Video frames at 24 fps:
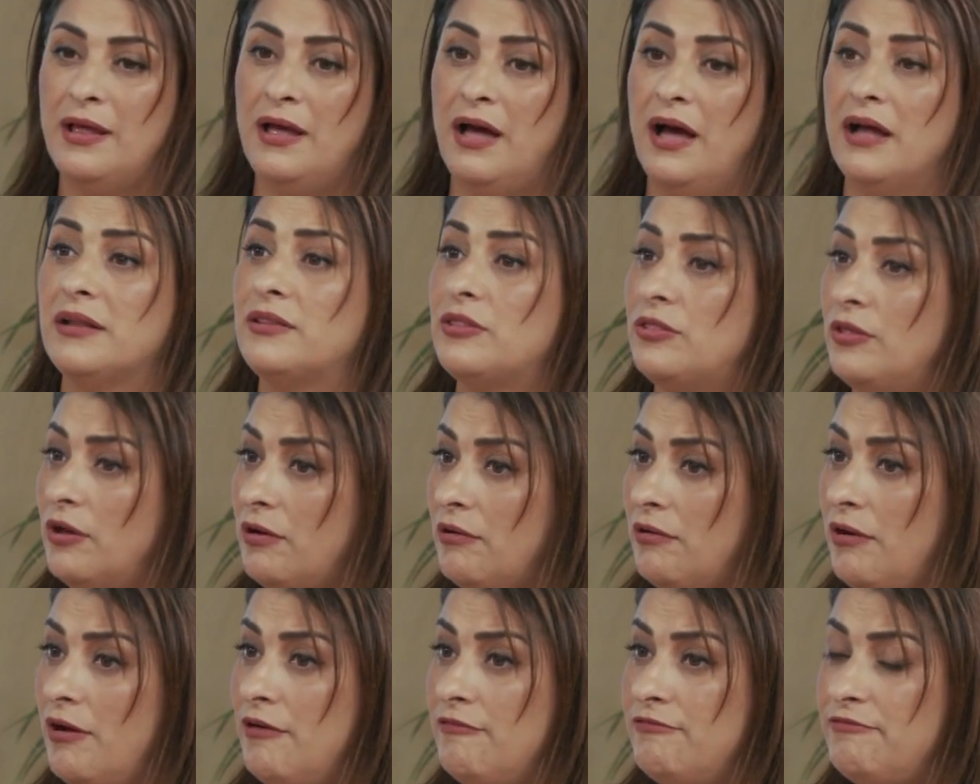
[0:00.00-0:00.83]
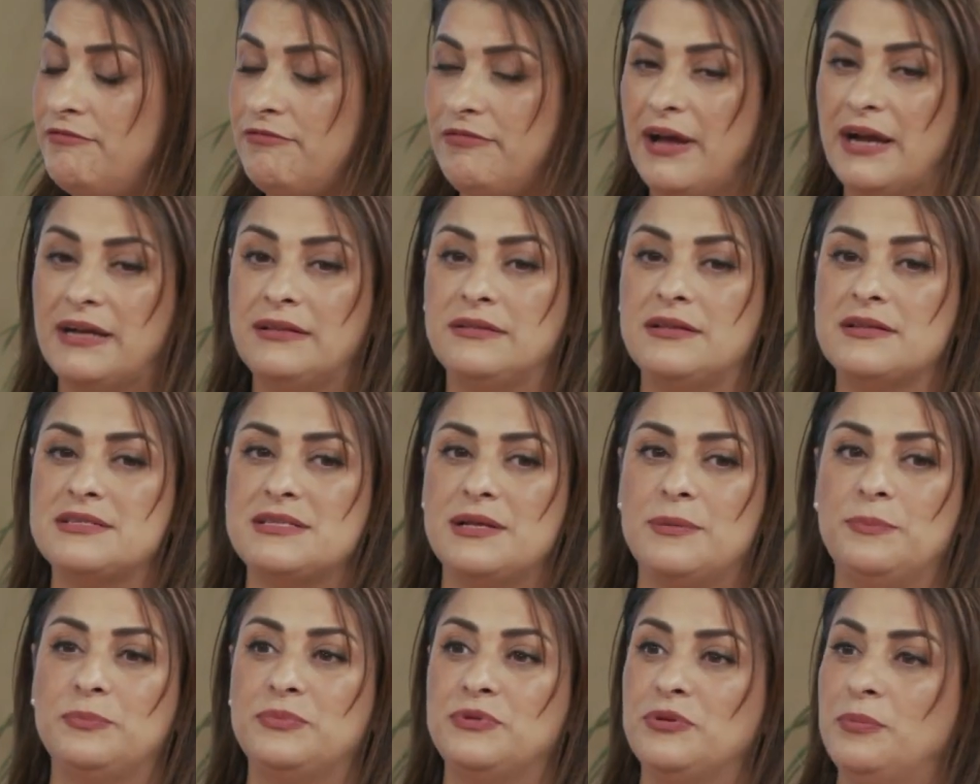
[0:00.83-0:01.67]
أتثقف
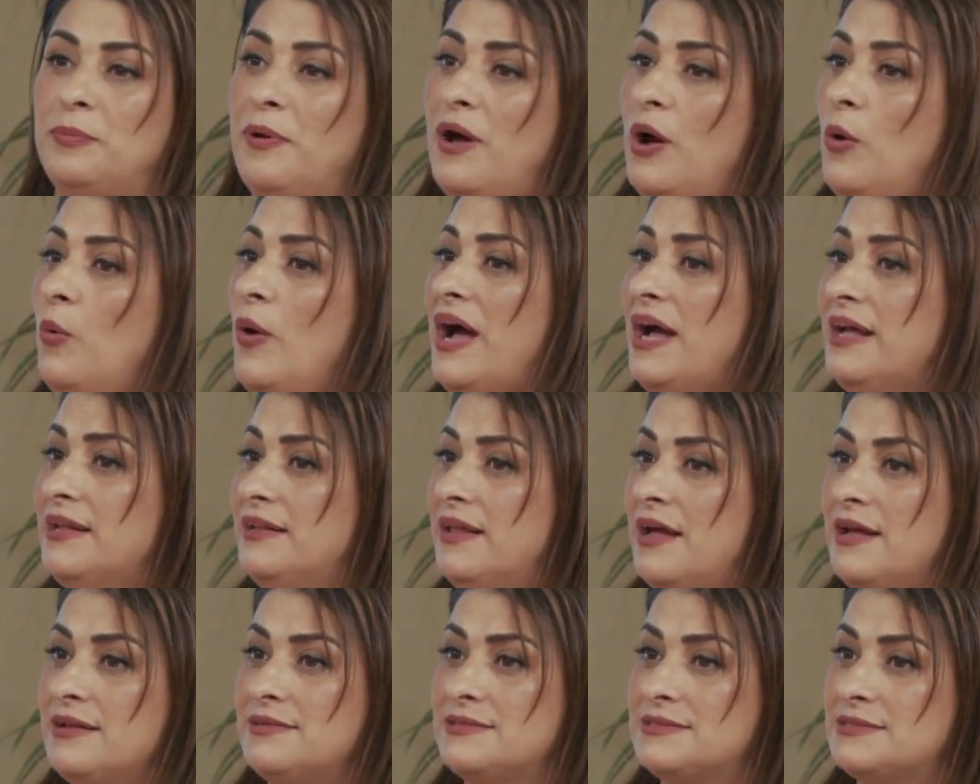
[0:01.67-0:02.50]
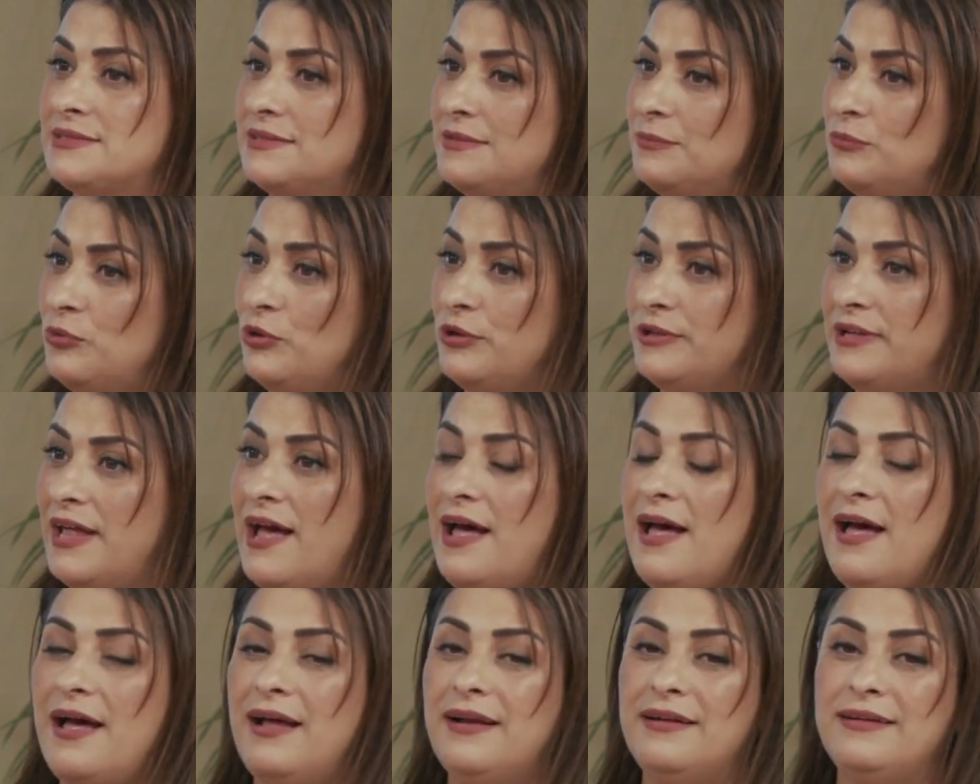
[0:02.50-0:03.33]
أكتسب طباع وعادات
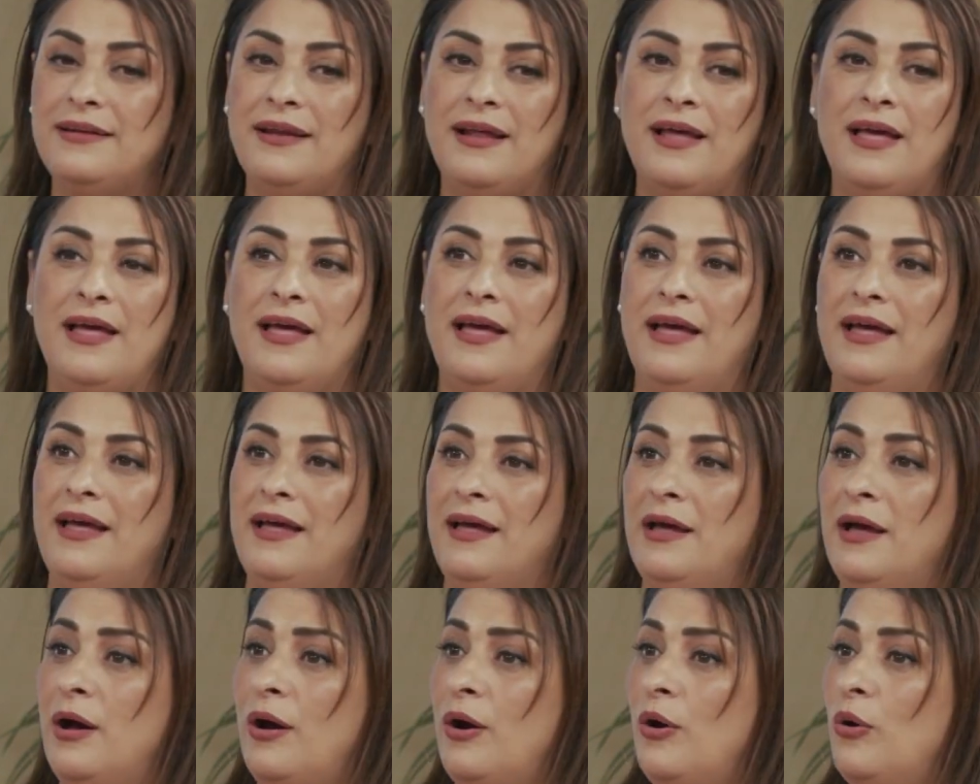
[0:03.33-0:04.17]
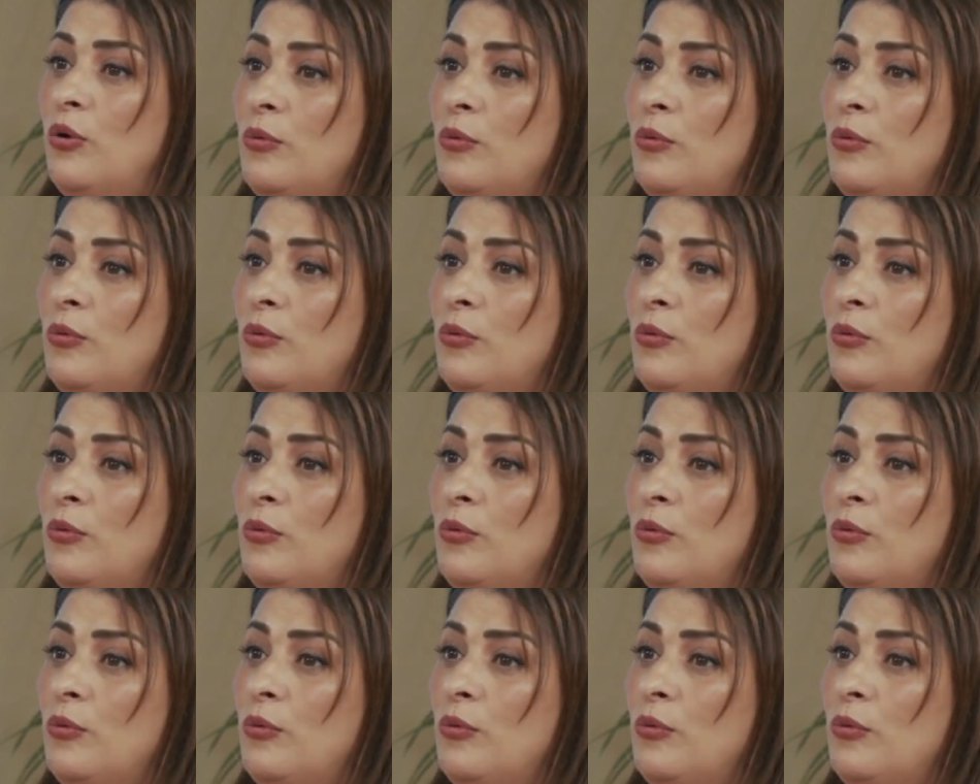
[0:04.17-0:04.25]
بلدان آه،